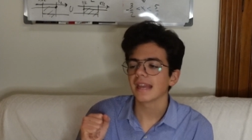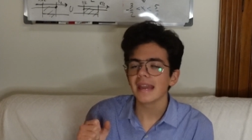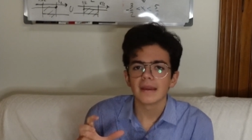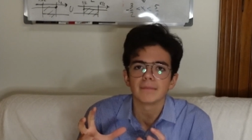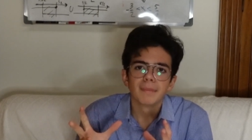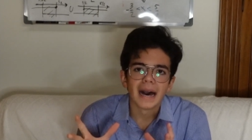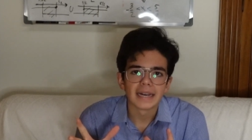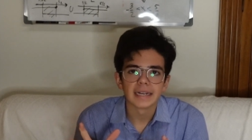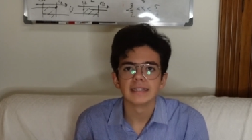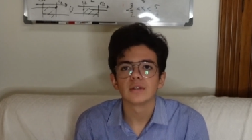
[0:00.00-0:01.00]
e
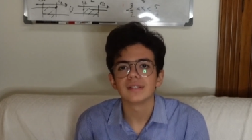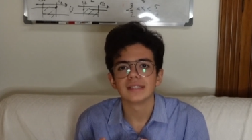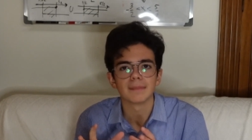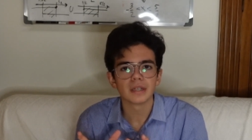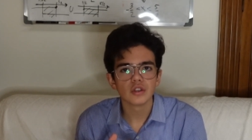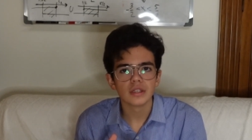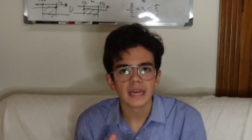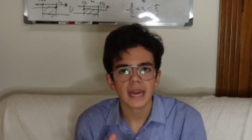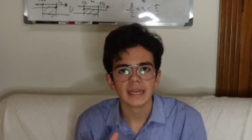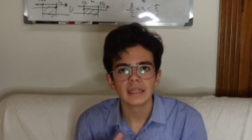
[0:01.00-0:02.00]
parla di questi
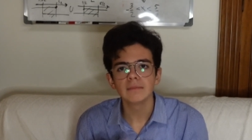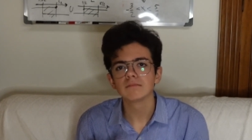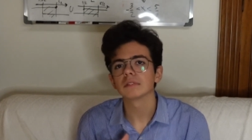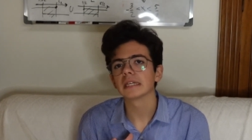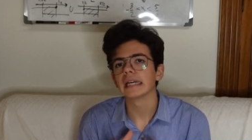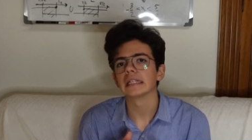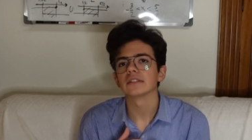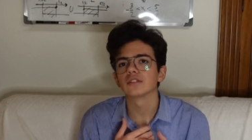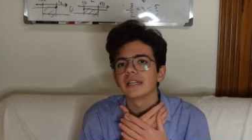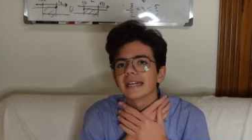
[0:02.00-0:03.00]
prigionieri che
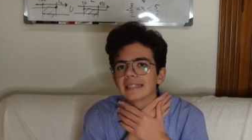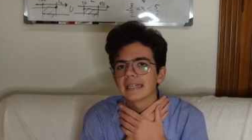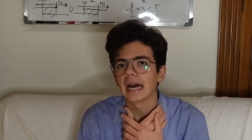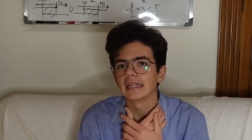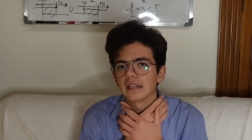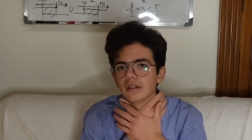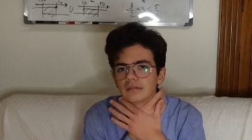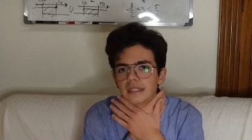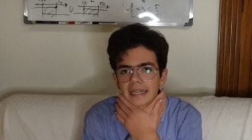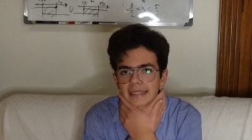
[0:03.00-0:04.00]
sono incatenati, hanno
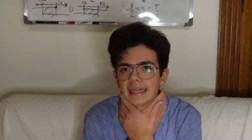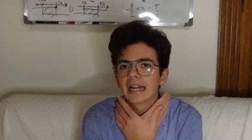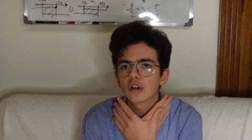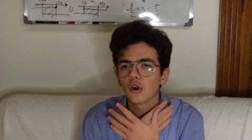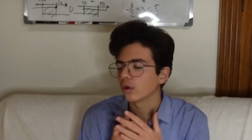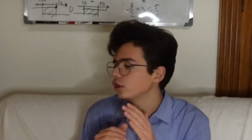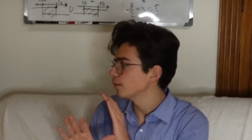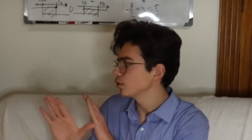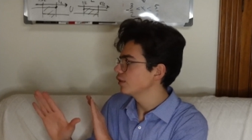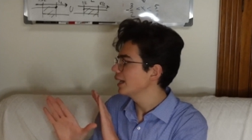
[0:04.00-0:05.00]
delle catene al collo, quindi non
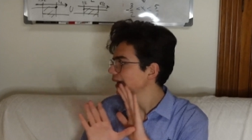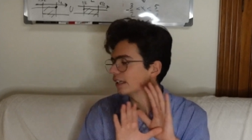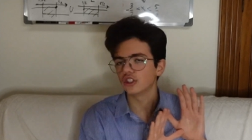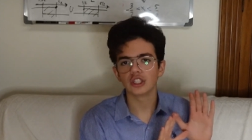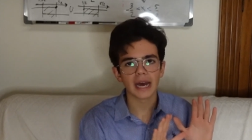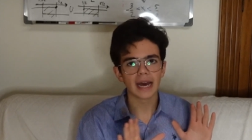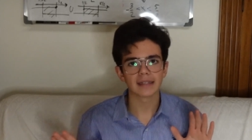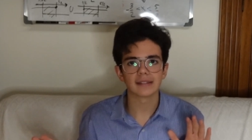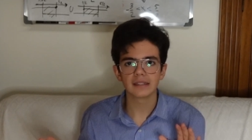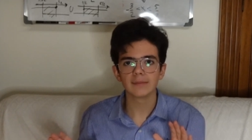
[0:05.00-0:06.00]
possono neanche
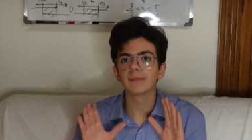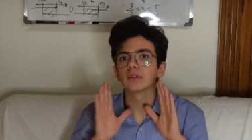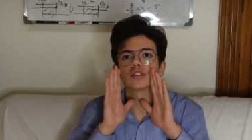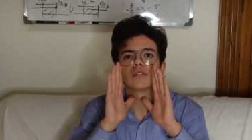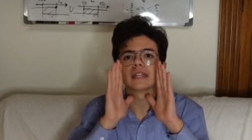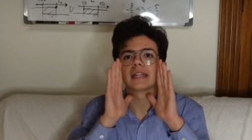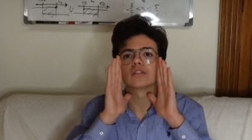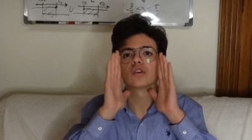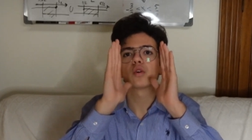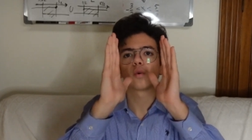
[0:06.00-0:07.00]
girarsi, possono vedere
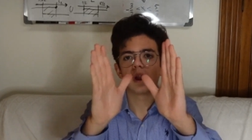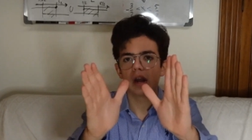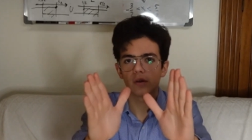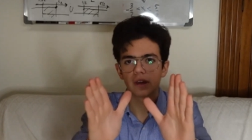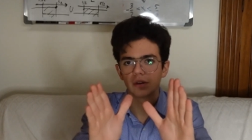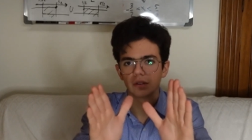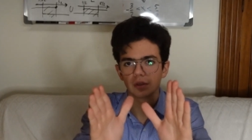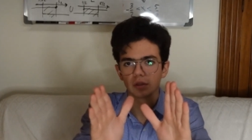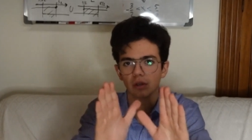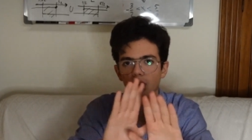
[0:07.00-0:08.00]
solo quello che hanno di
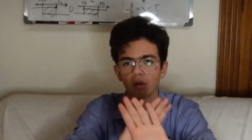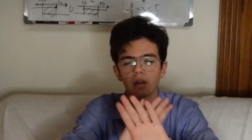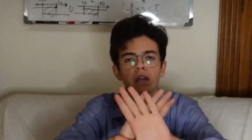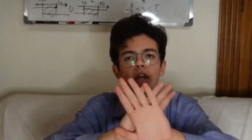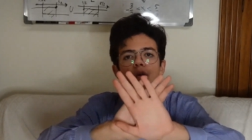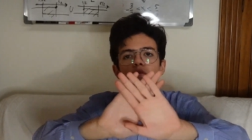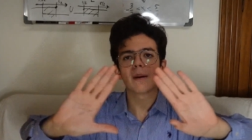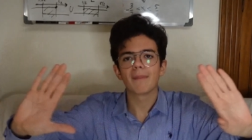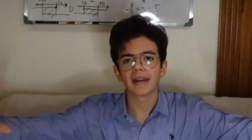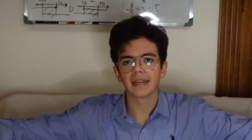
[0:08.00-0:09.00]
fronte loro,
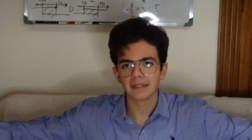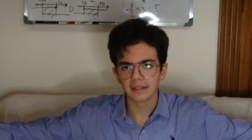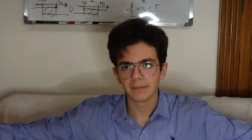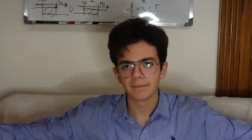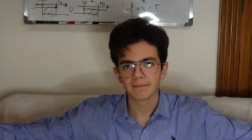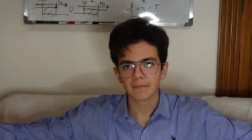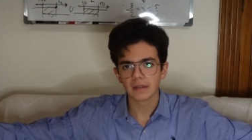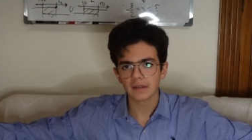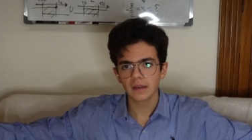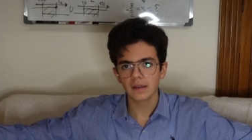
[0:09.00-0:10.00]
una parete,
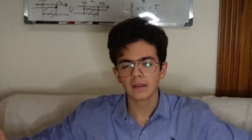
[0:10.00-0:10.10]
ok?